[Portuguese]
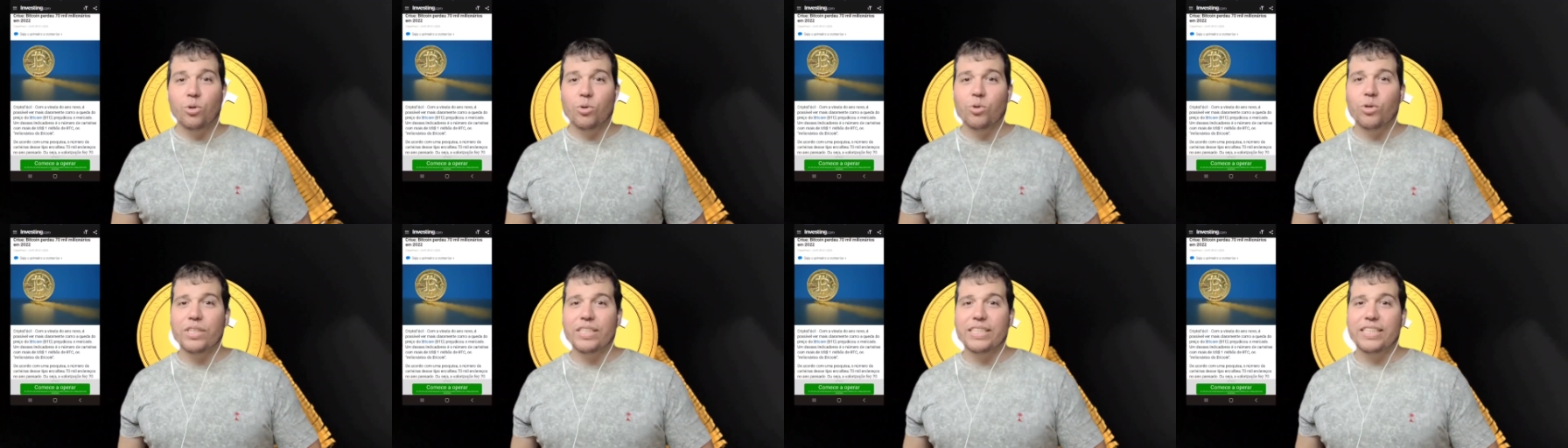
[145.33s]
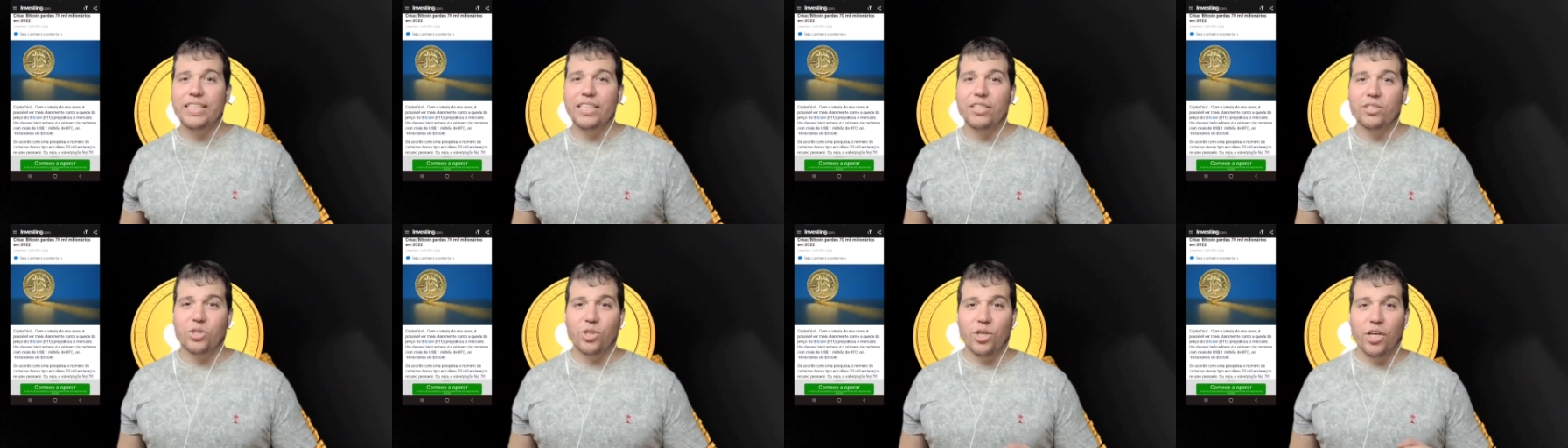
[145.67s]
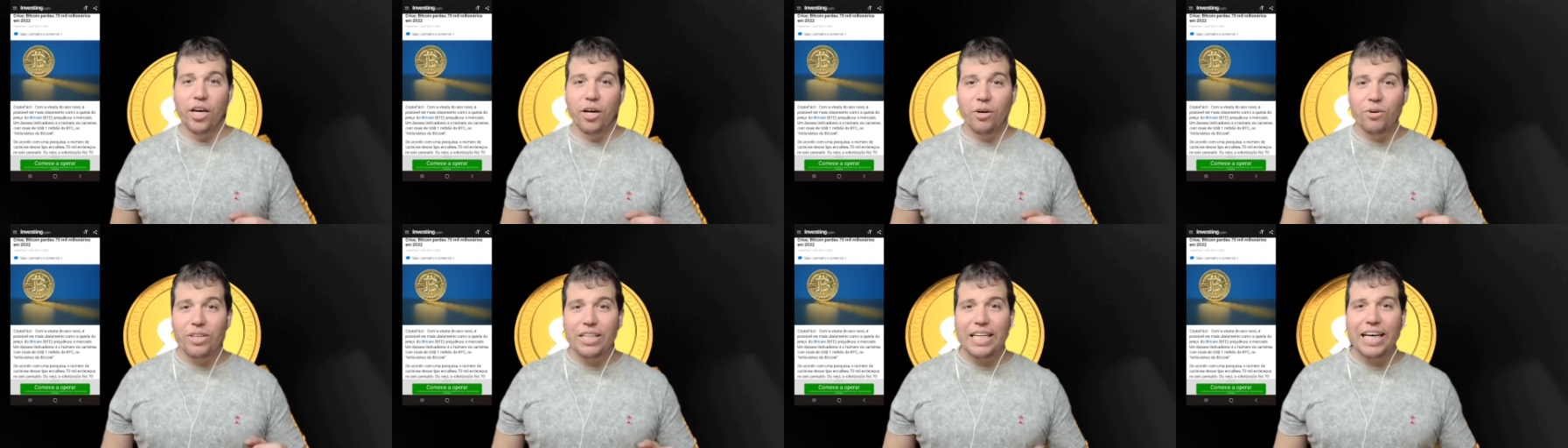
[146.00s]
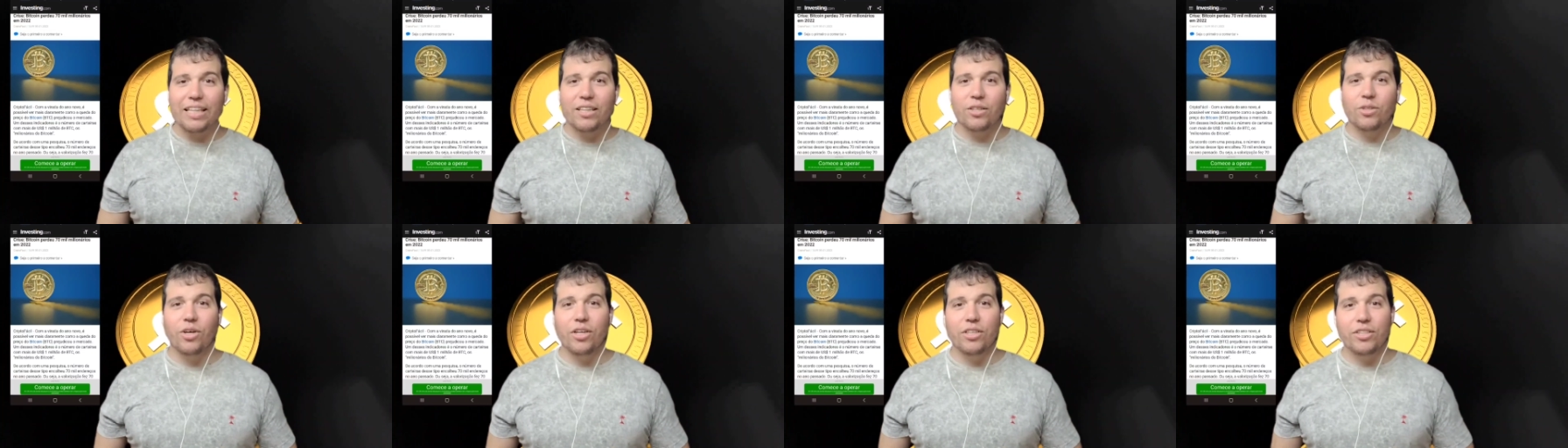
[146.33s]
que o consenso
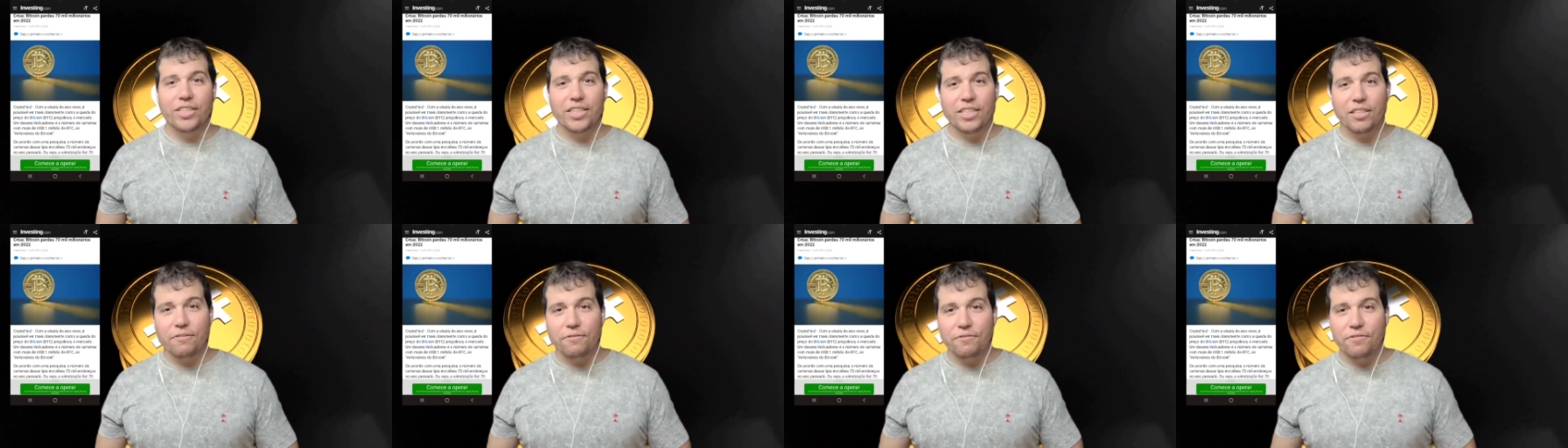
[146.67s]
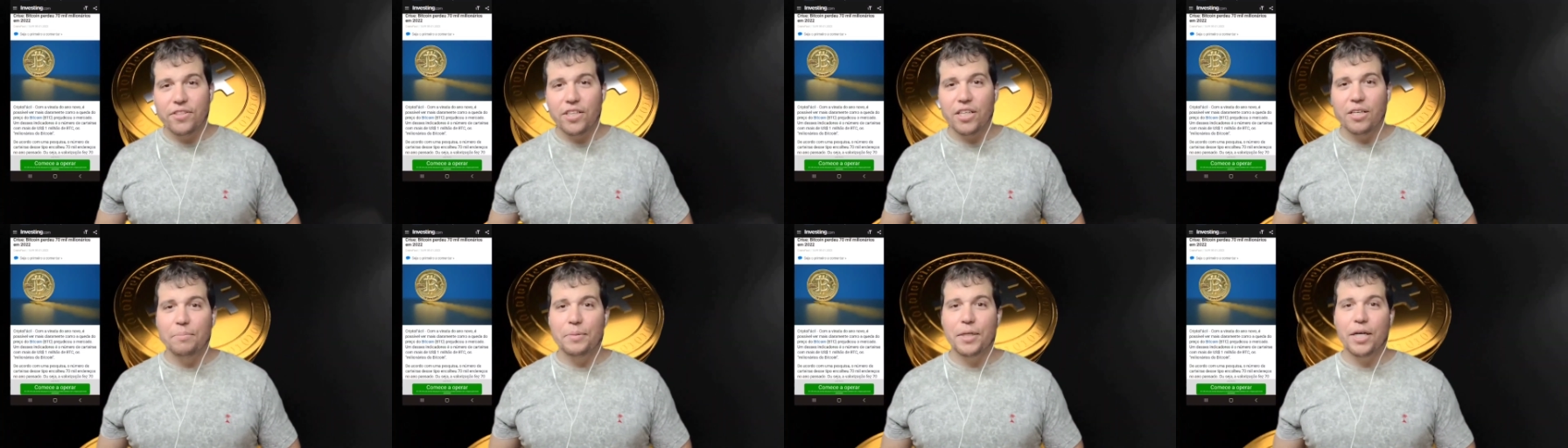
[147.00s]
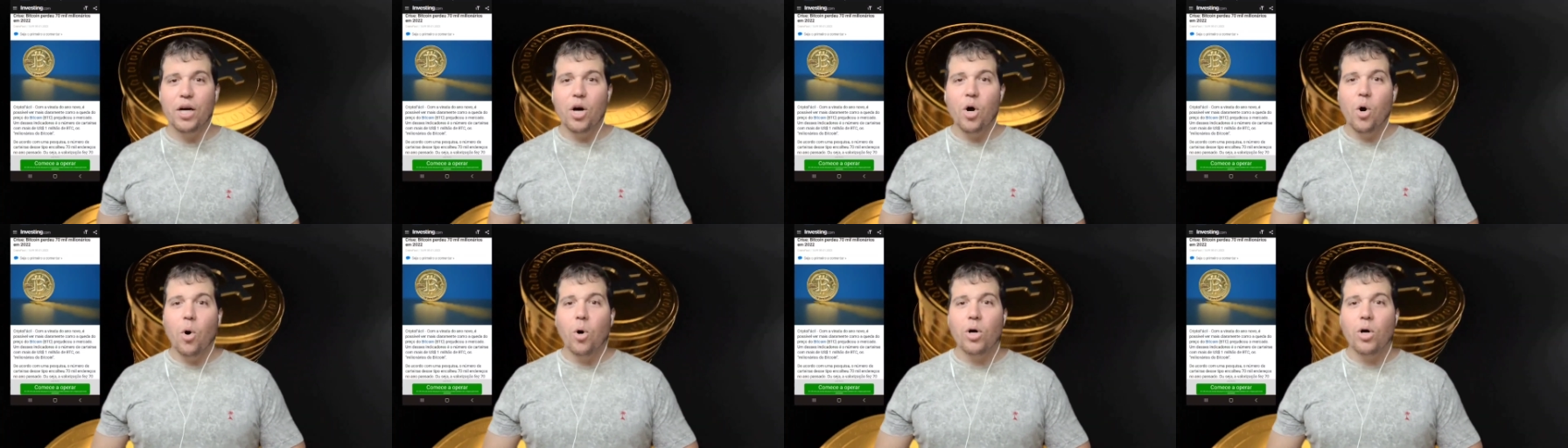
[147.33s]
regulatório se firma,